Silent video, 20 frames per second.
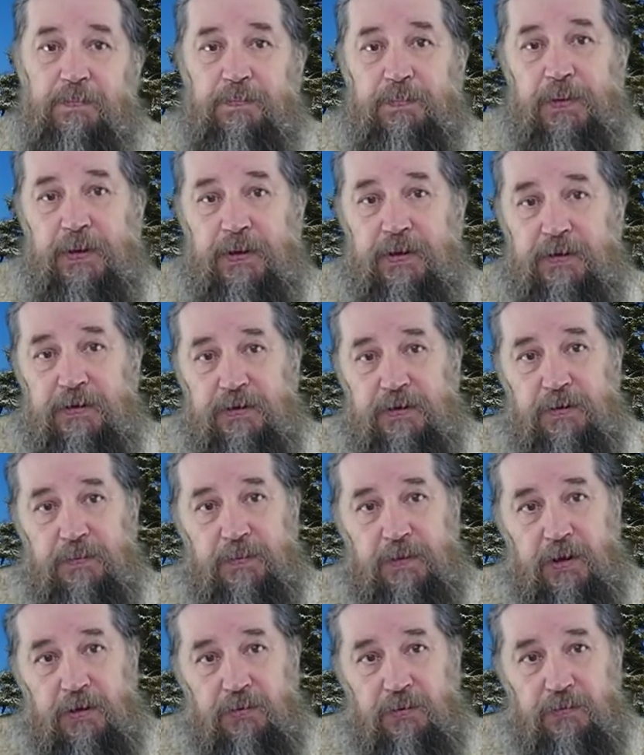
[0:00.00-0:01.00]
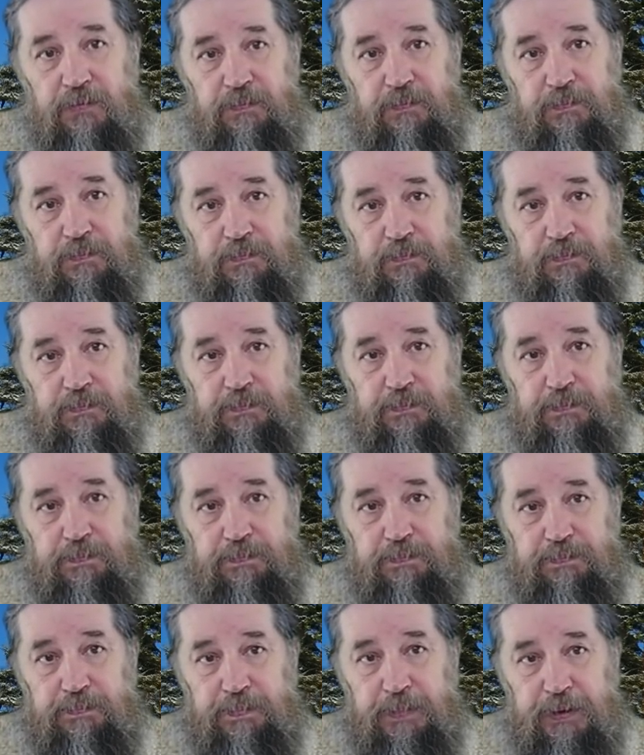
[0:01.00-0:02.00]
перед тем, как он
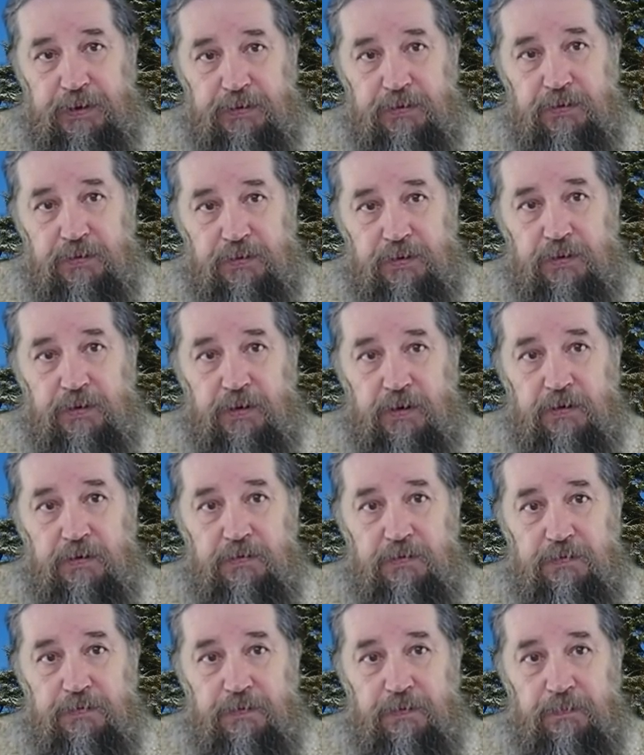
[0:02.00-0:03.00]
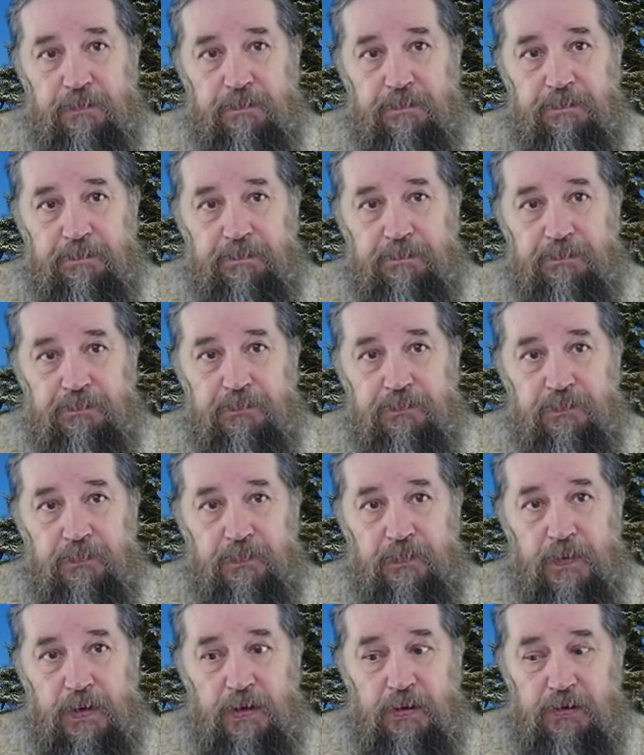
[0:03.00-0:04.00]
придет на Голгофу.
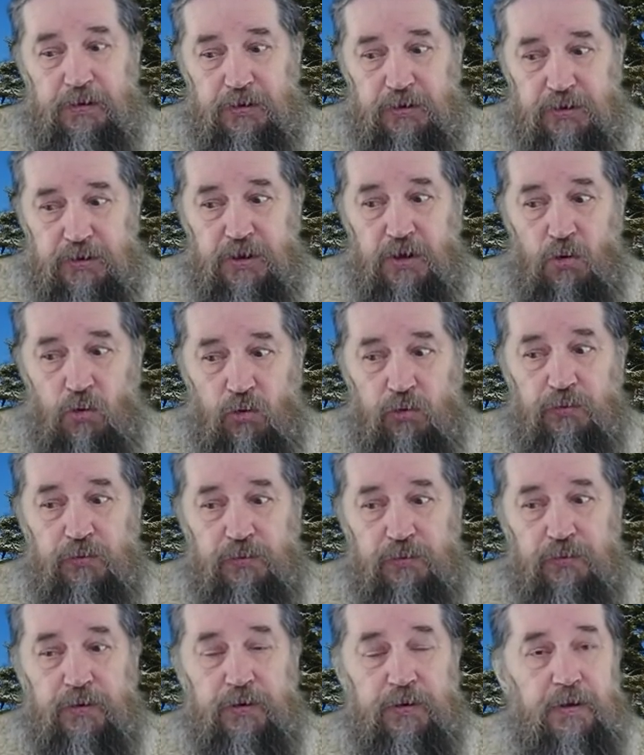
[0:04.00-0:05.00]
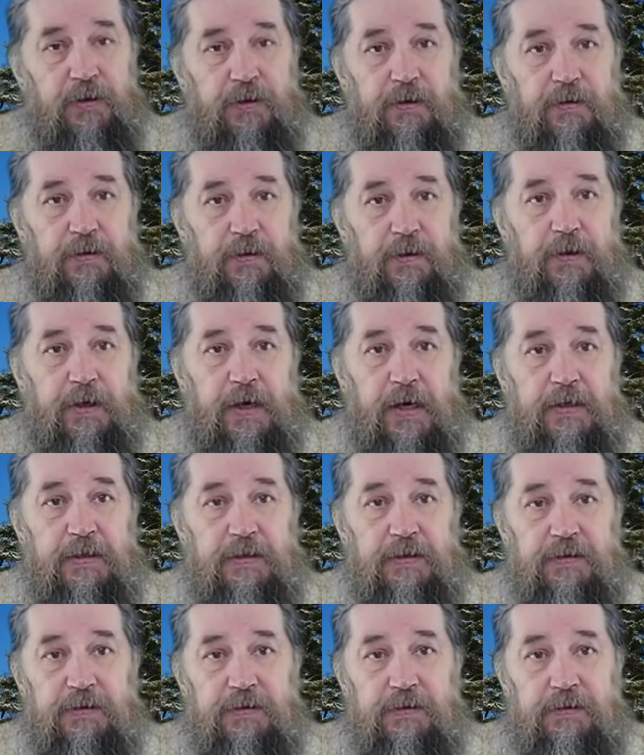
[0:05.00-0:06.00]
Он
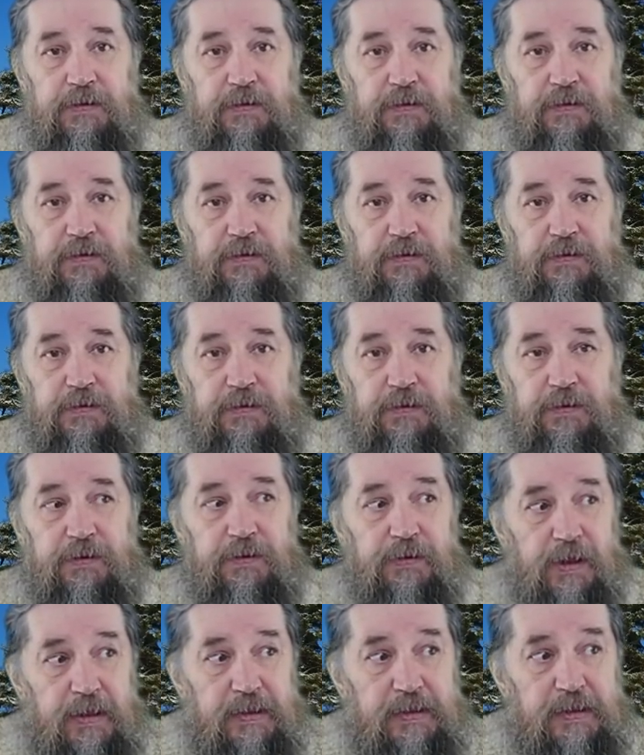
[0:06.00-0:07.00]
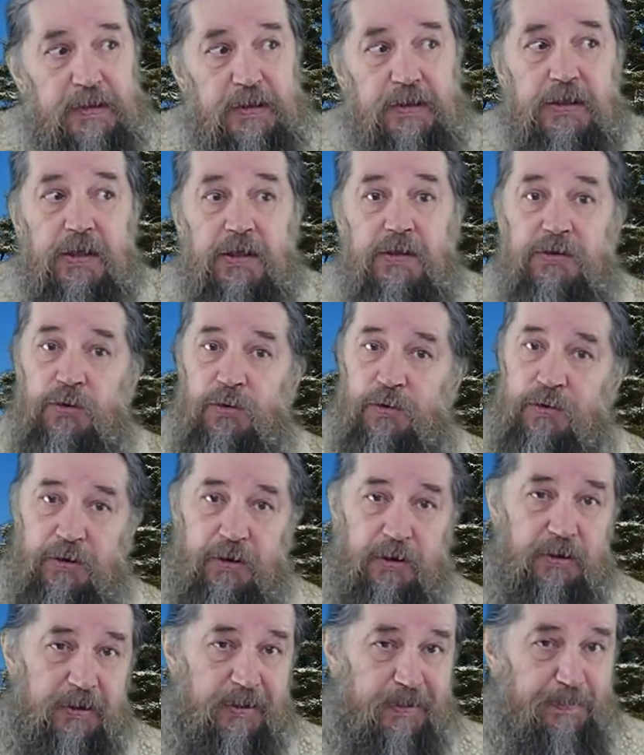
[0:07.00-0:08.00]
ради нас не
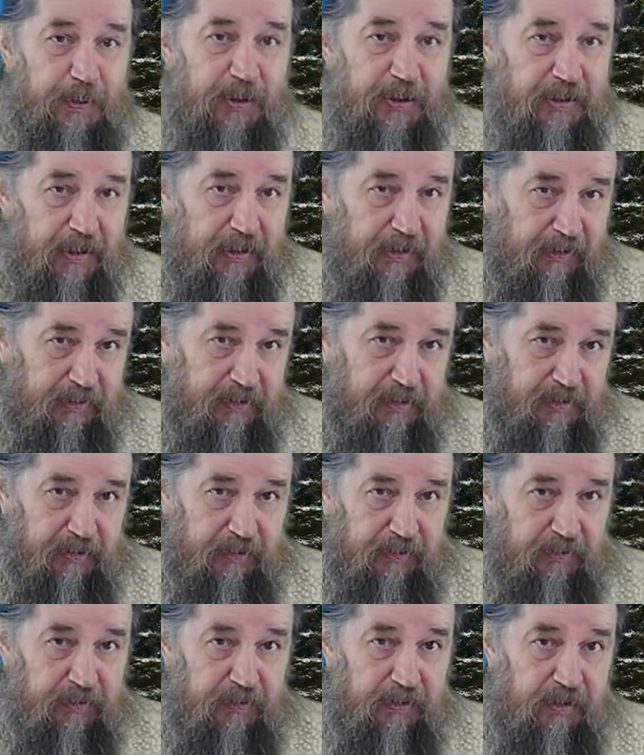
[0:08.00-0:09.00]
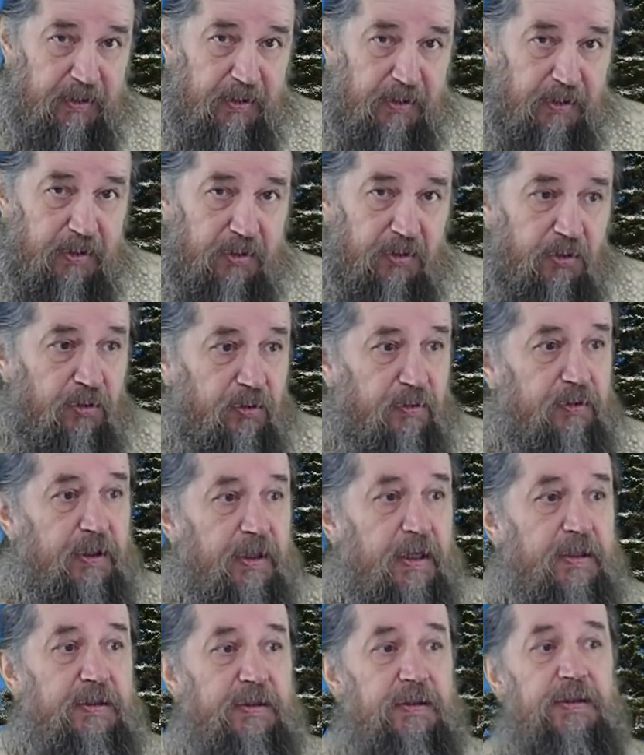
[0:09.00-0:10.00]
только распинается, он
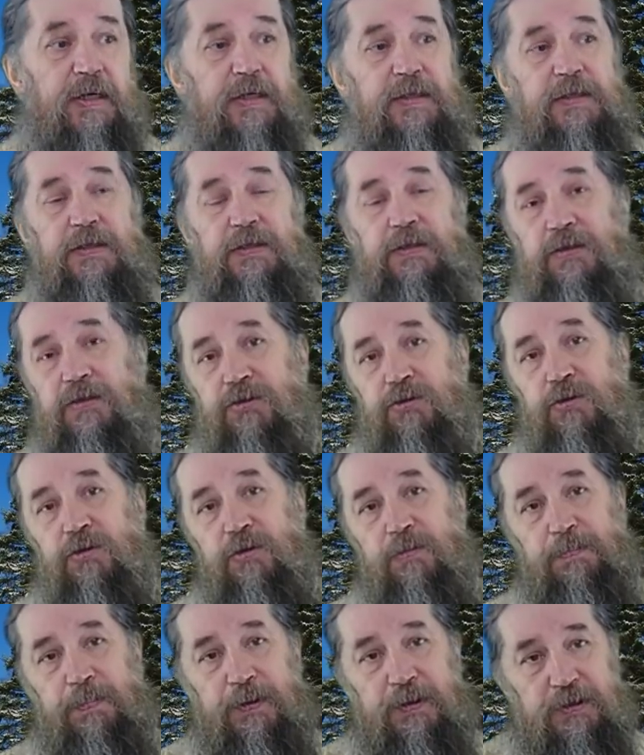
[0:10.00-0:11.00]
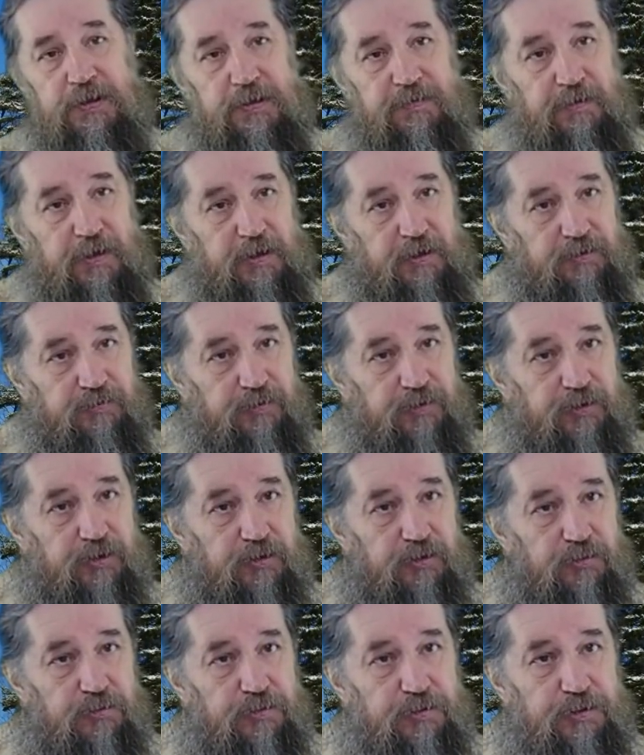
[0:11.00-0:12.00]
ради нас еще и проживает вот
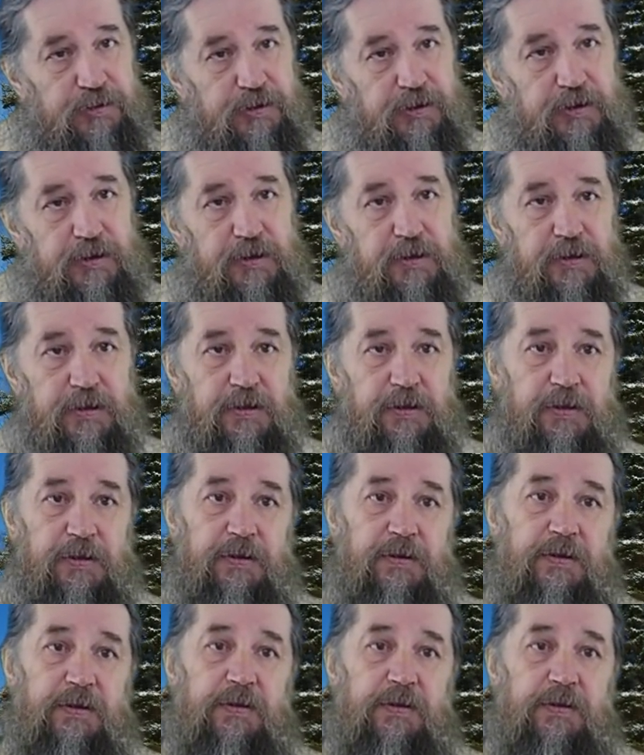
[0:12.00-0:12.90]
эту жизнь